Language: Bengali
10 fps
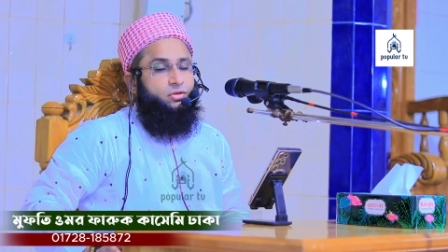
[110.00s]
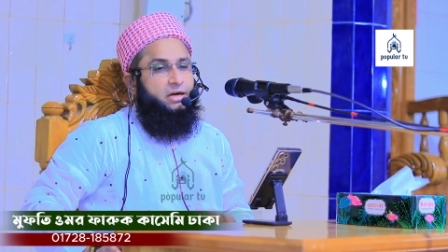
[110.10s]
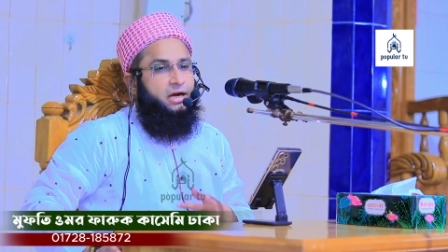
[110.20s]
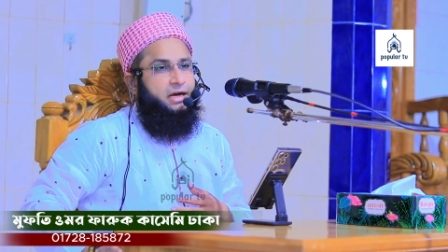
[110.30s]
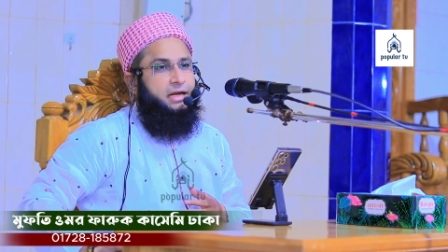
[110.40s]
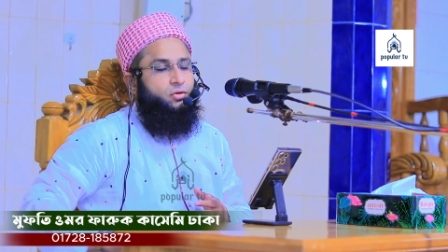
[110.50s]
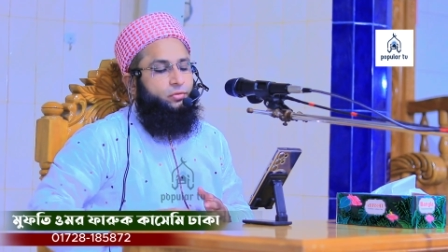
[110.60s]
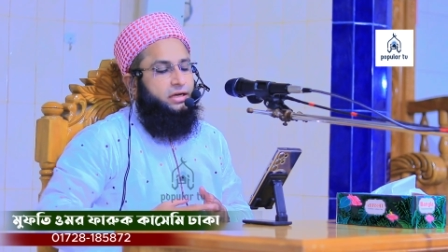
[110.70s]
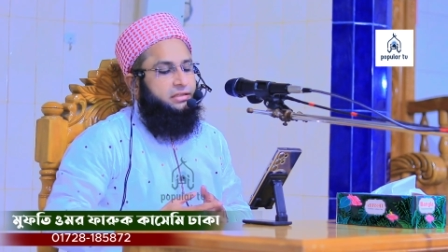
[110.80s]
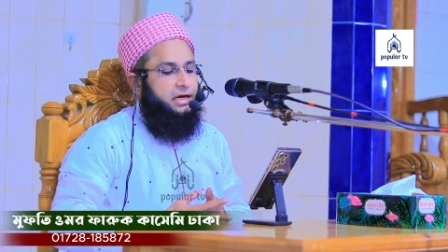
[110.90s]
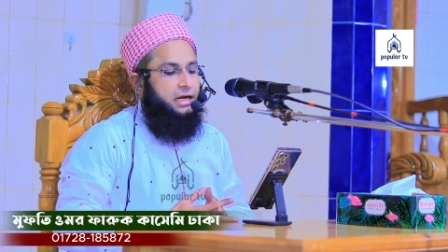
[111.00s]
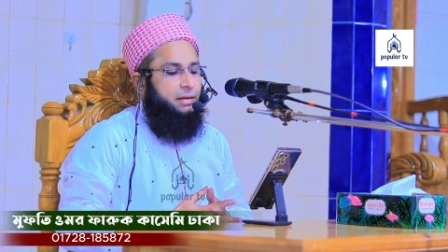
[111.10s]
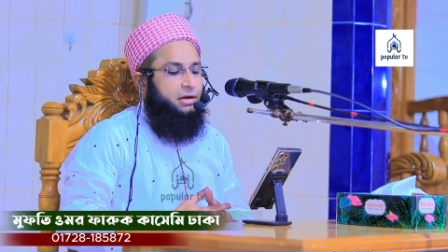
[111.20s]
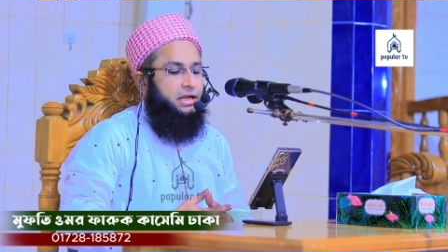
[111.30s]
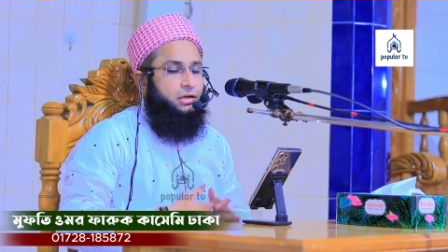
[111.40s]
সুবাহ
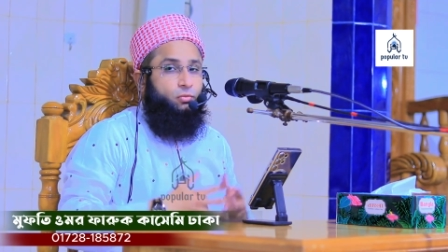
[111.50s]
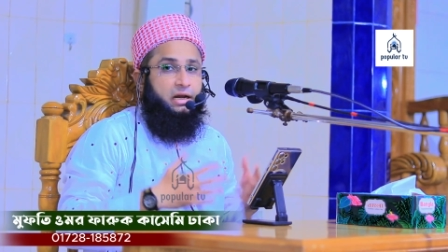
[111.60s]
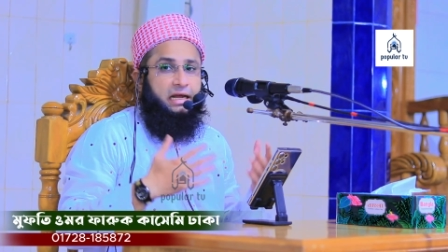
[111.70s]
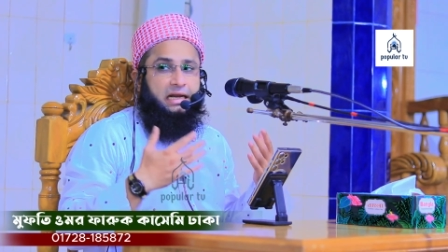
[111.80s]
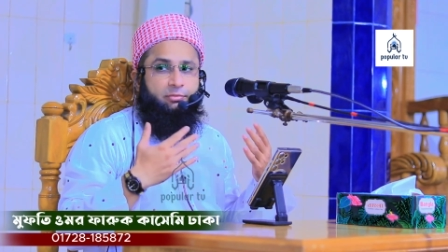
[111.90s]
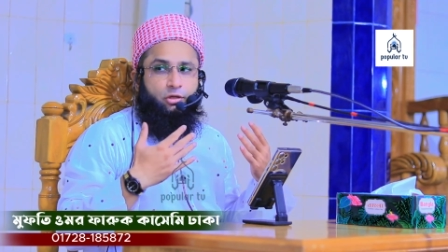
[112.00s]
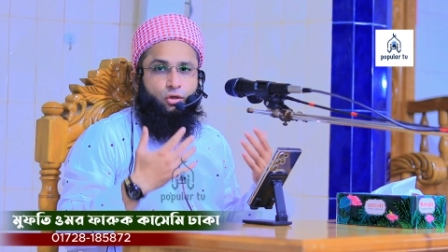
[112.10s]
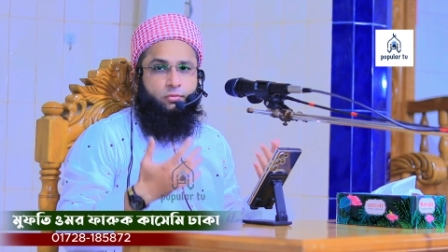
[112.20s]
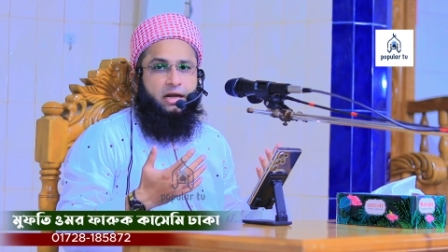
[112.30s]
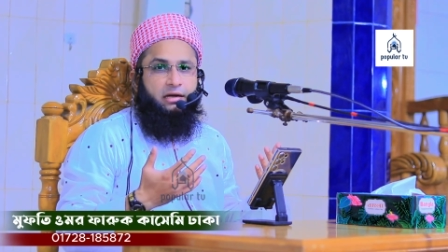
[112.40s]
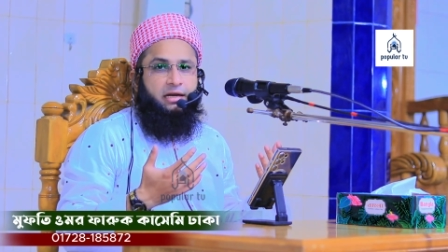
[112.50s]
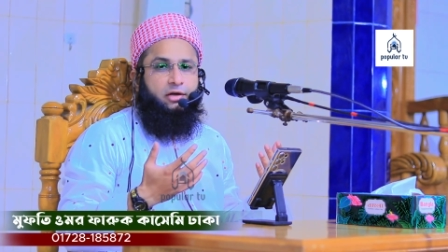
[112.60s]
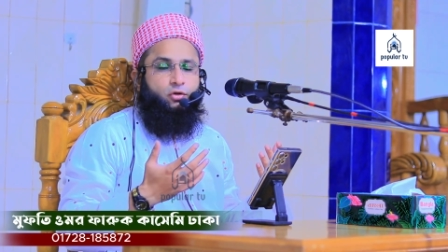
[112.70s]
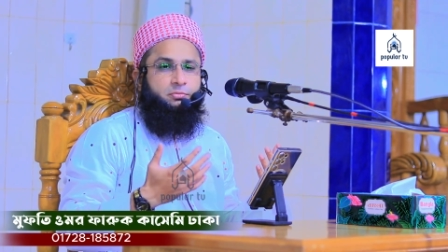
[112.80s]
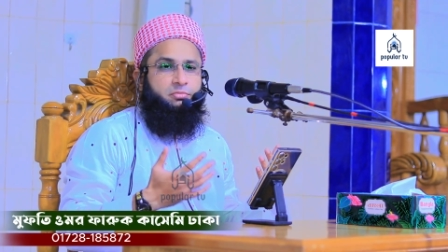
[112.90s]
বলেন ওয়ালা
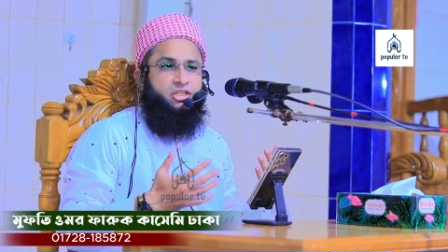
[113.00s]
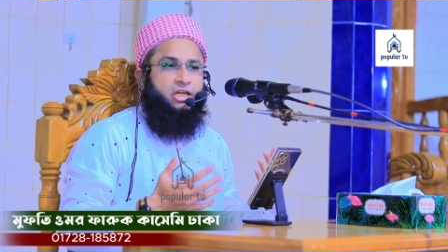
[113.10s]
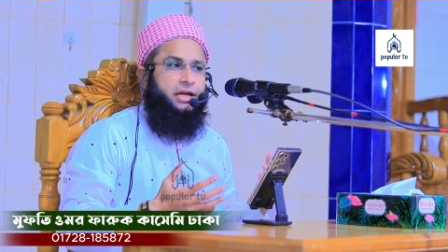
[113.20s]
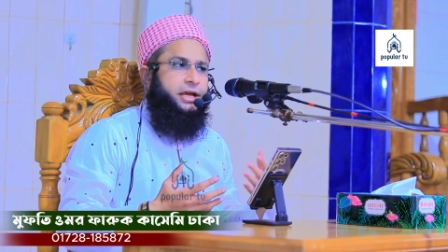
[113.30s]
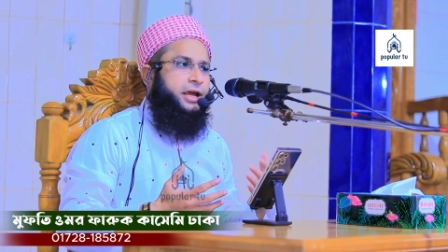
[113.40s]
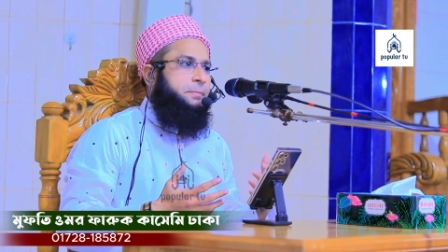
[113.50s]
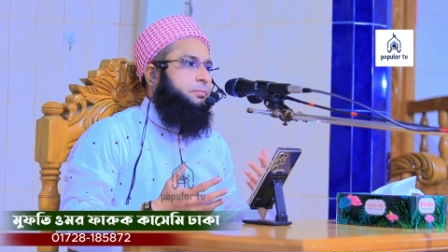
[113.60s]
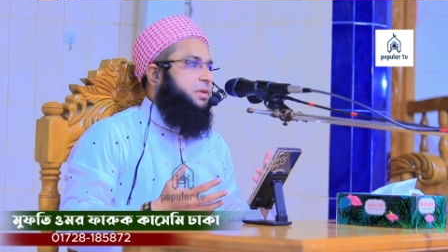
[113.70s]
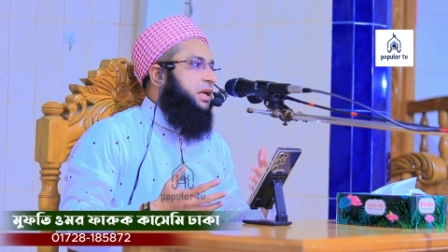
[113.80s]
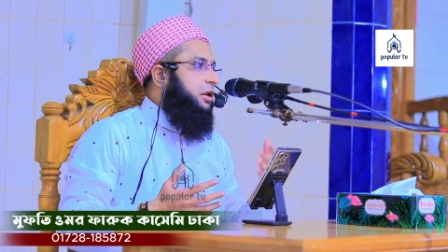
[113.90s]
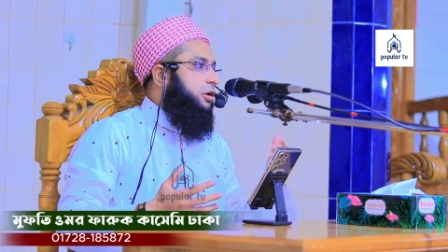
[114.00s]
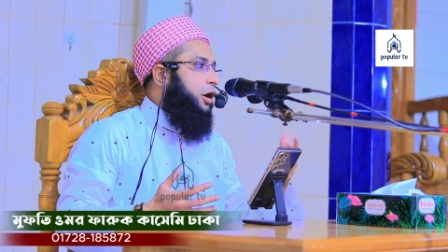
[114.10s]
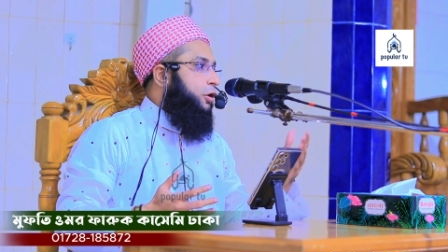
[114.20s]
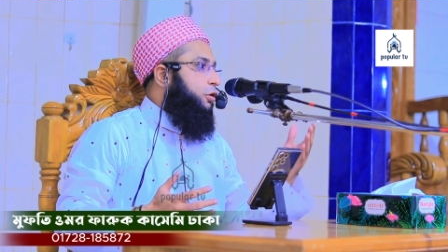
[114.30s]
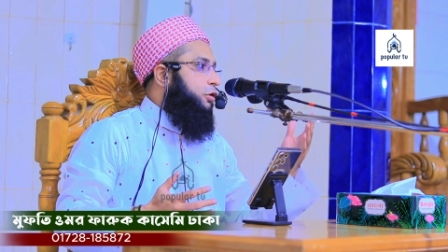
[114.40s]
নাবলুমান্নাকুম বিশাইম মিনাল
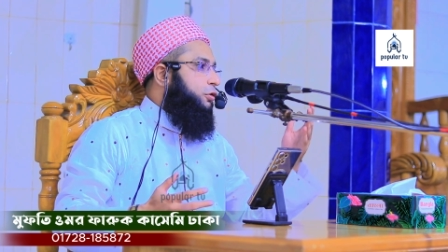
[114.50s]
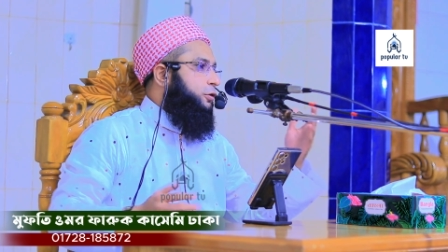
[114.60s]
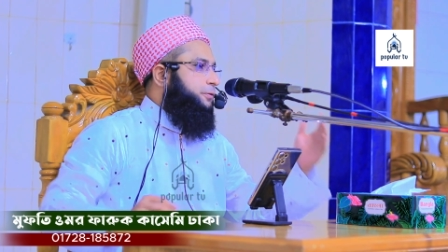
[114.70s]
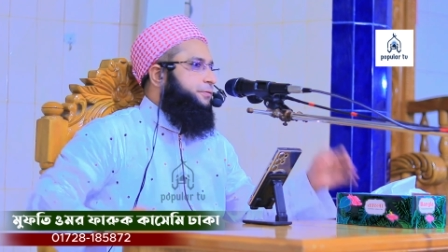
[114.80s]
খাউফ